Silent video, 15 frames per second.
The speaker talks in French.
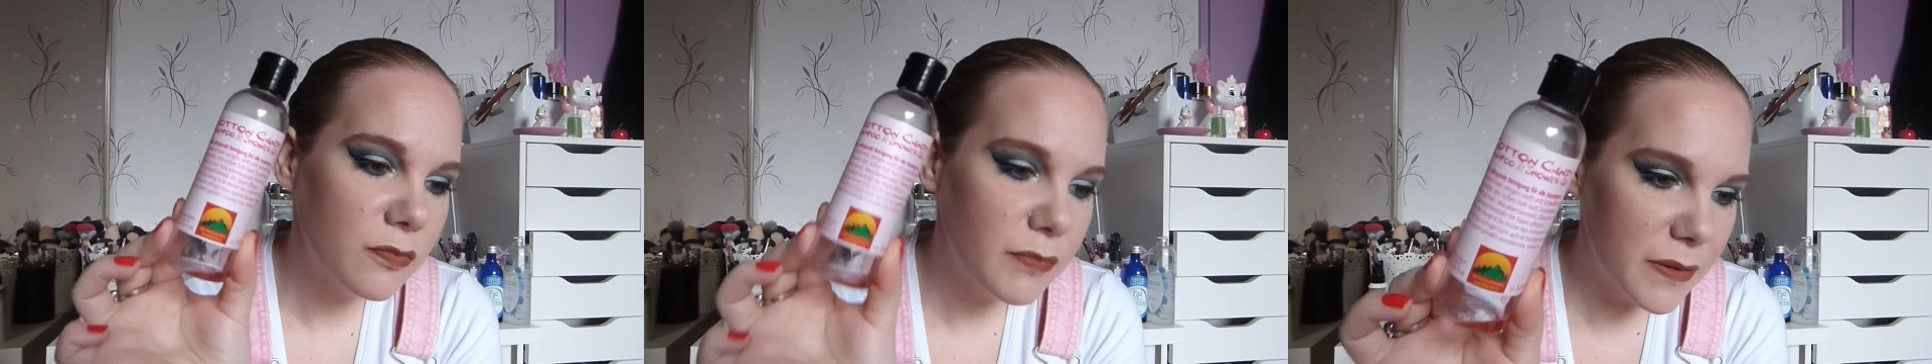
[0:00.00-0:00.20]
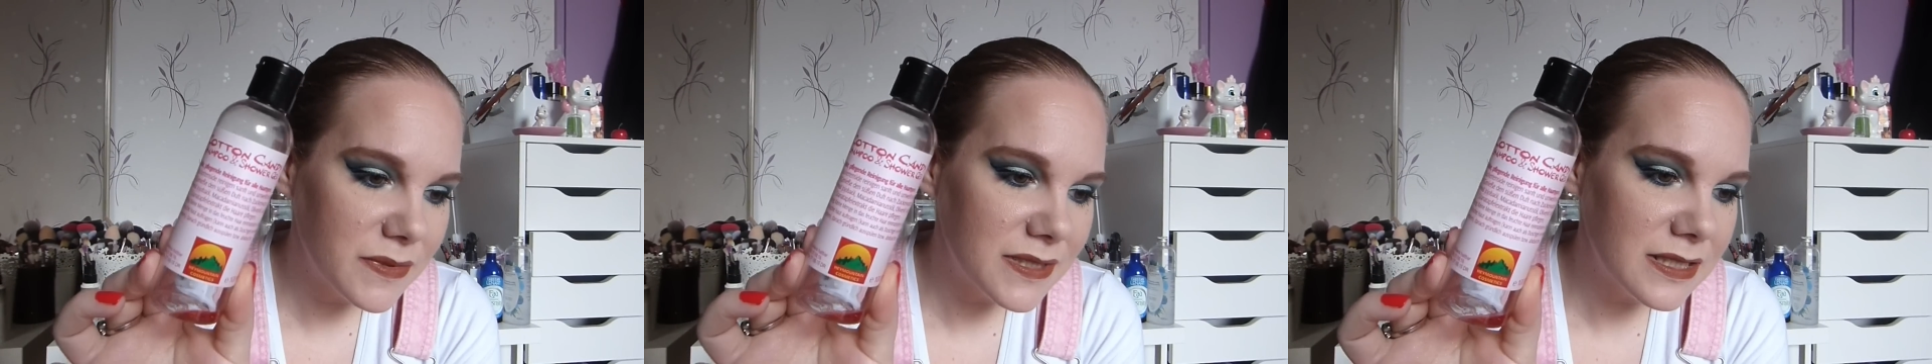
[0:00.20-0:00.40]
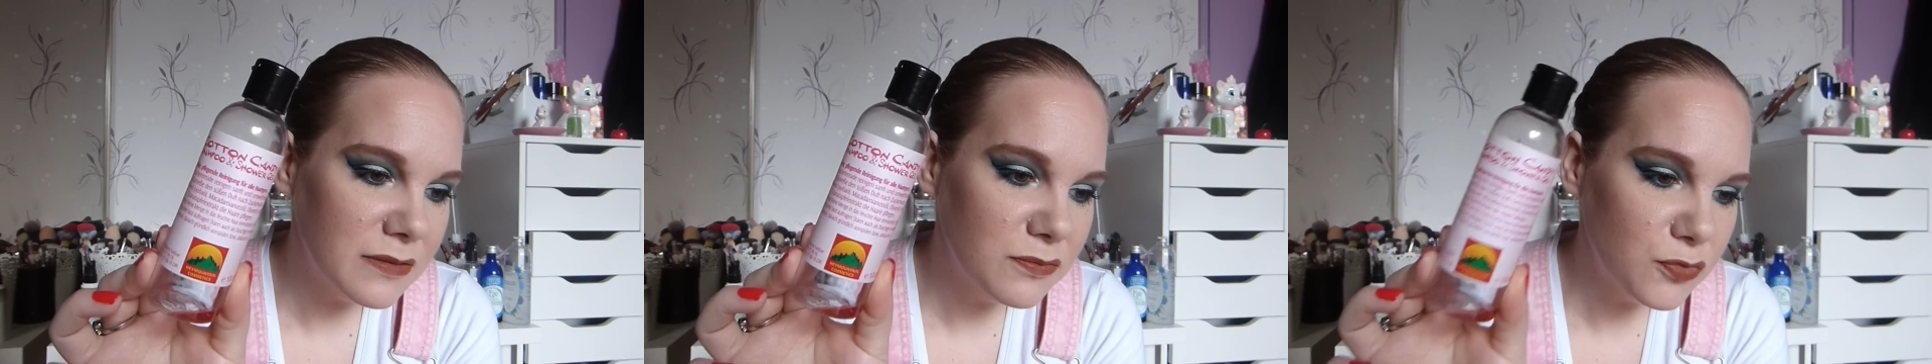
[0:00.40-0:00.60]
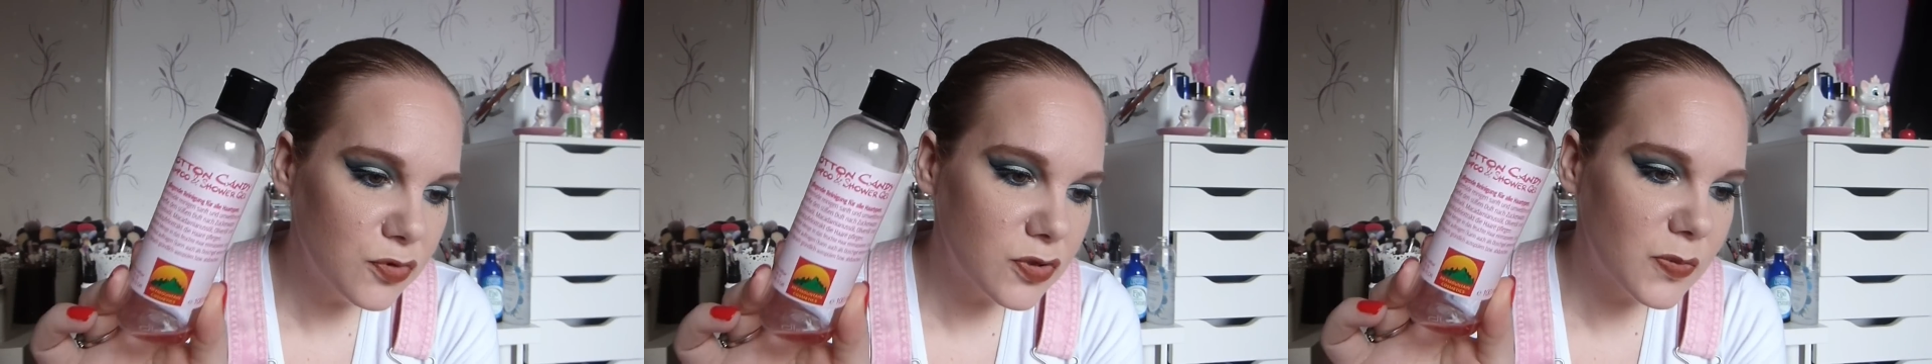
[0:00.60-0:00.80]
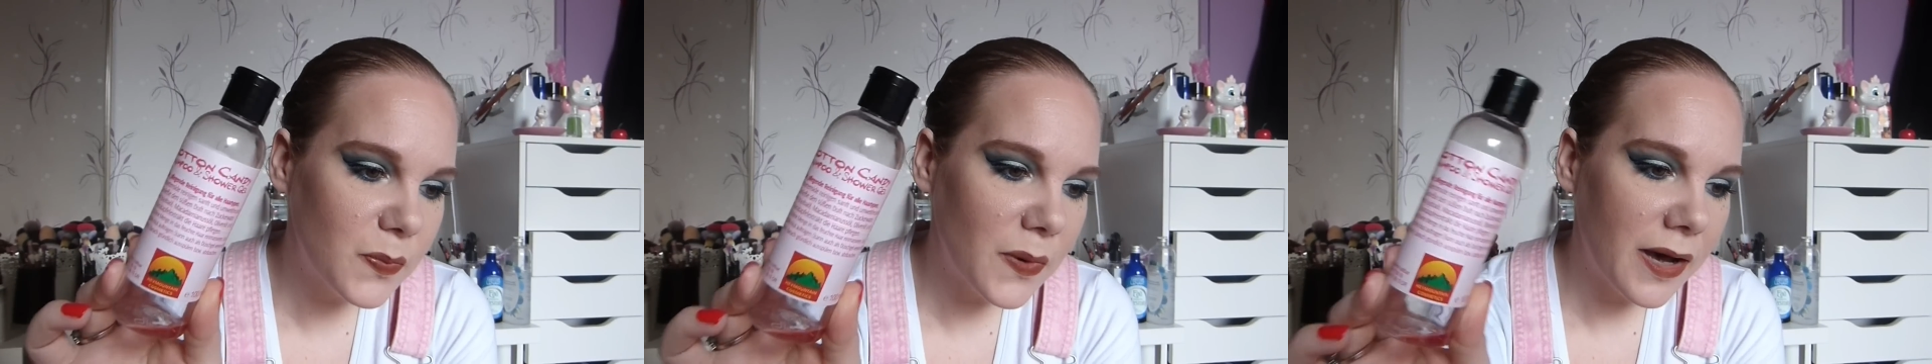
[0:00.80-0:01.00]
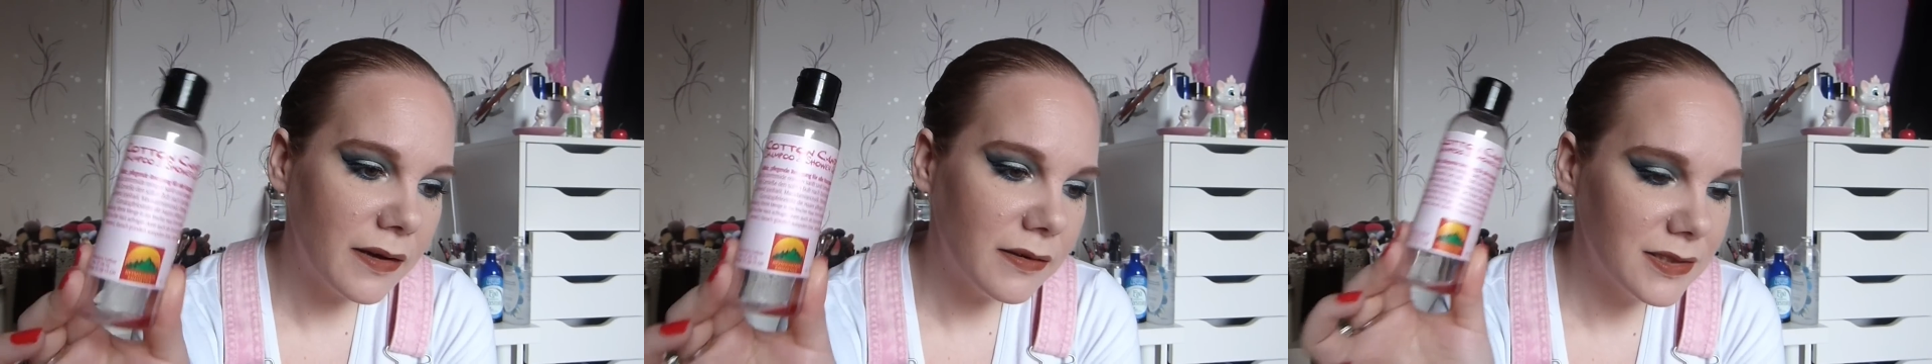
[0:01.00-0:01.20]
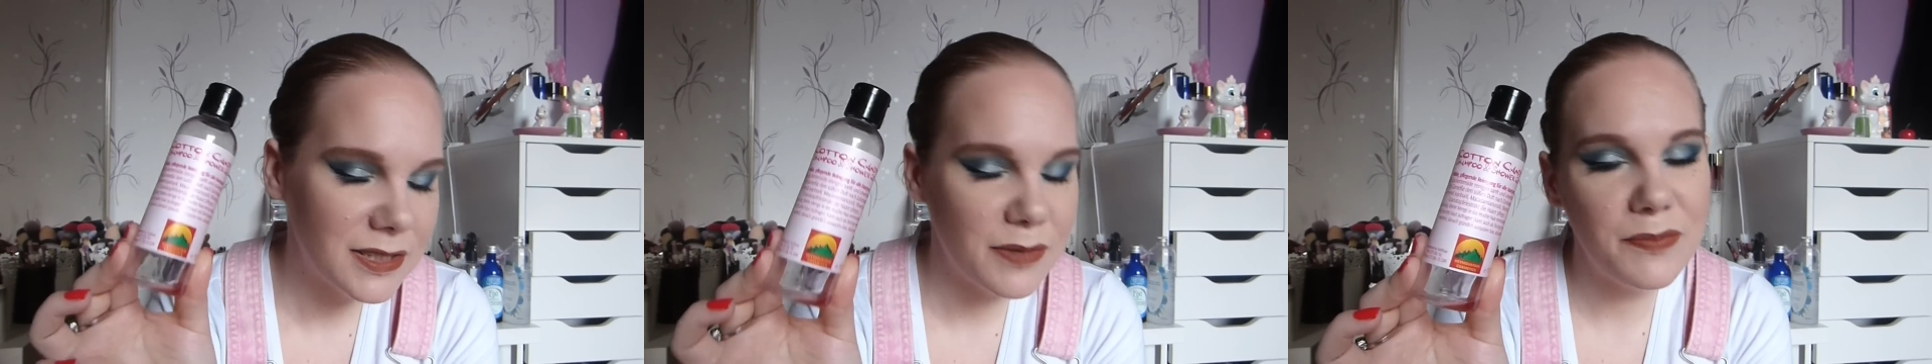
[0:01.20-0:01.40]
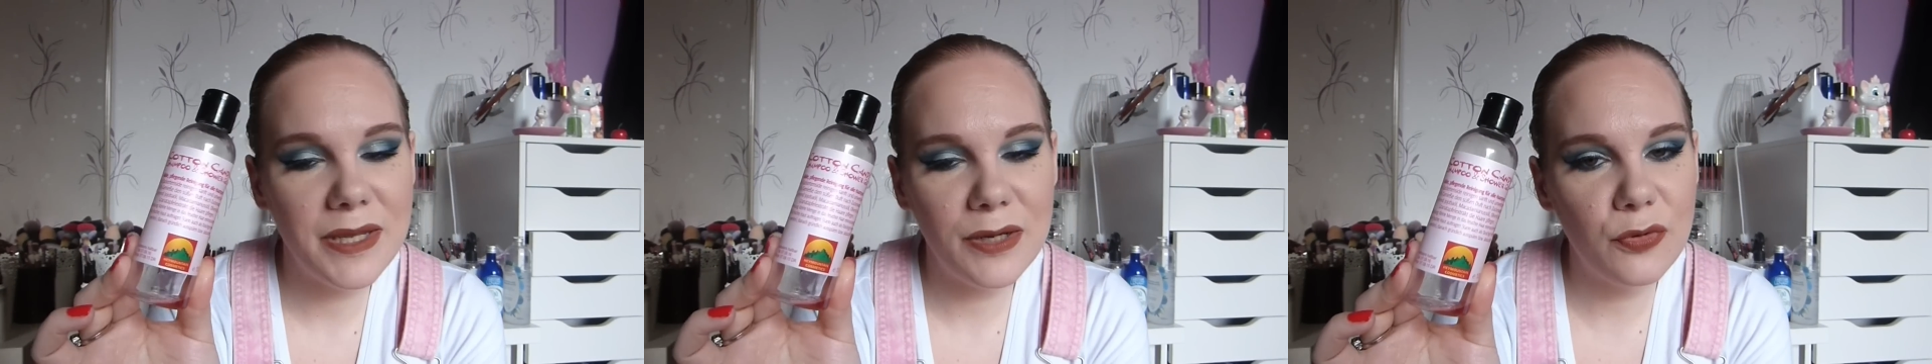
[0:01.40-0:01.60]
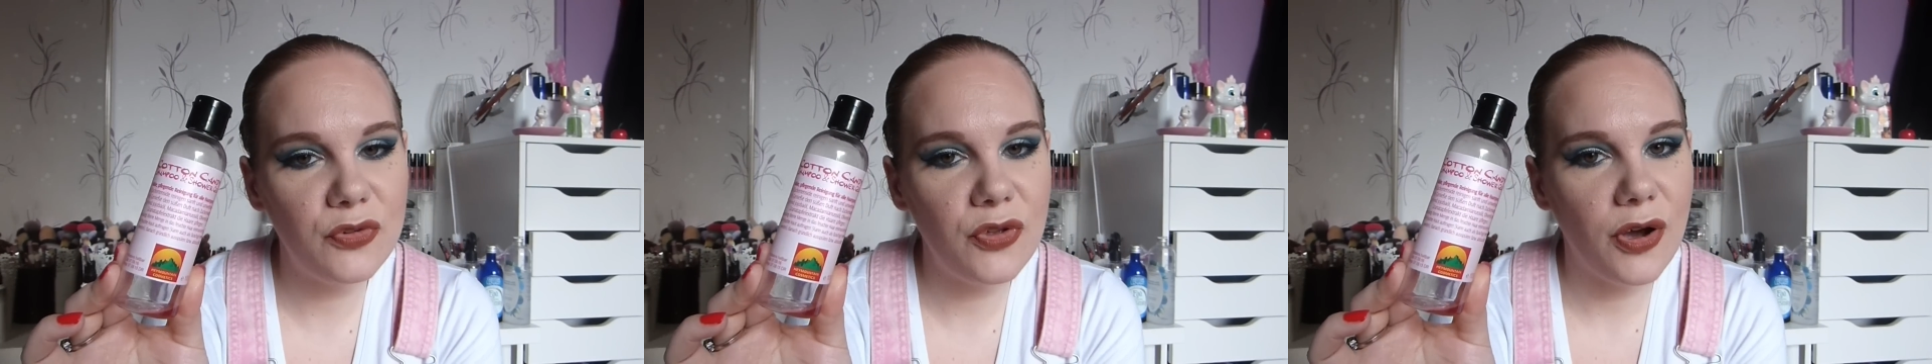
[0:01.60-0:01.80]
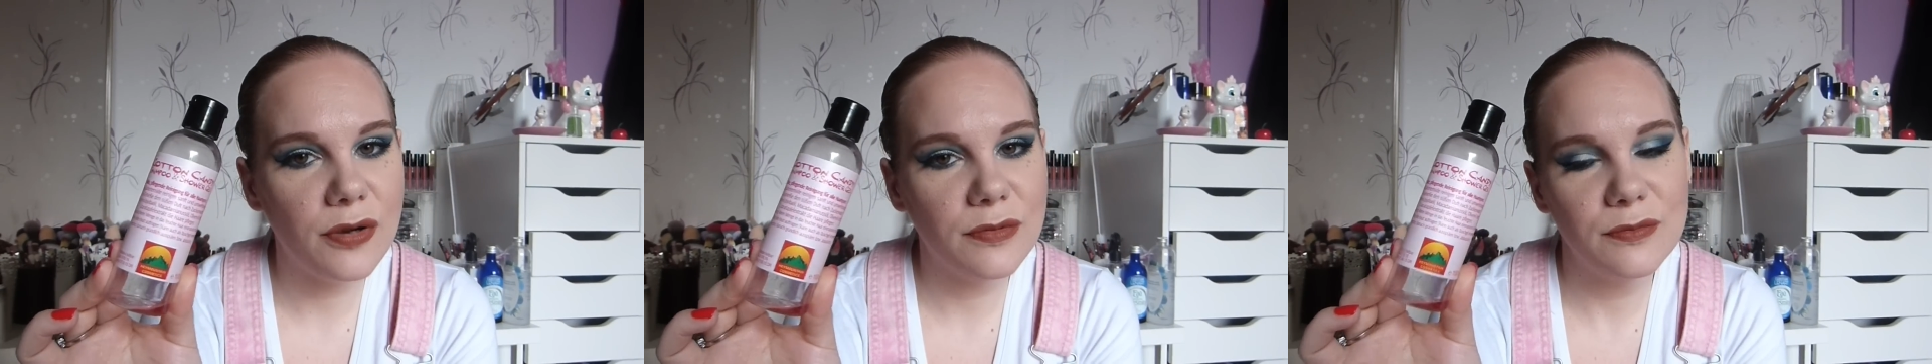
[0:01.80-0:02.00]
même s'il mousse pas, j'aime bien
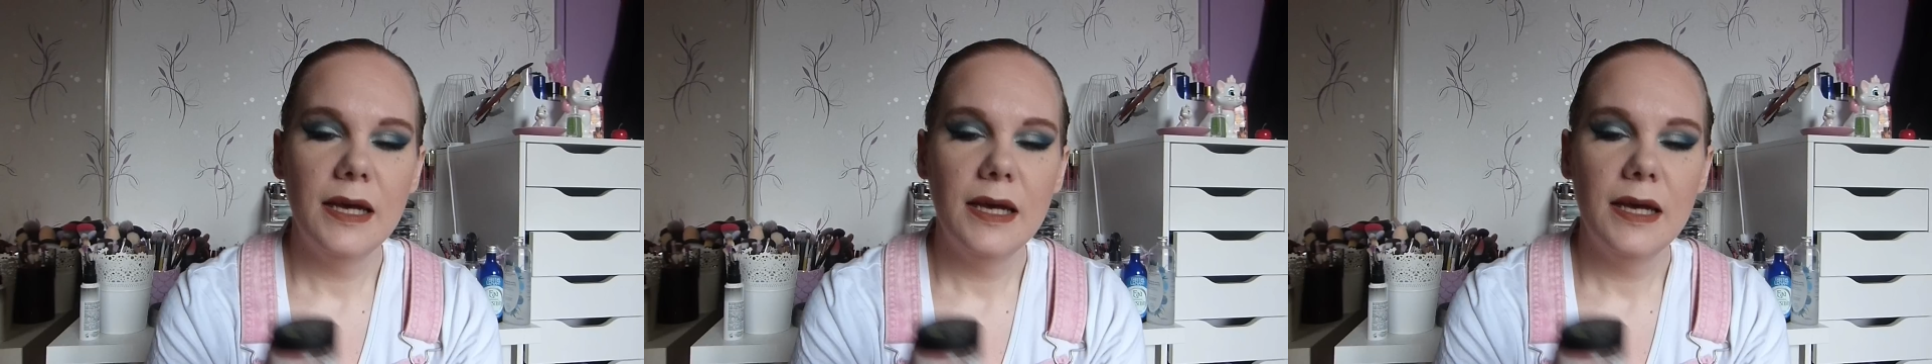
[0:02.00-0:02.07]
l'odeur.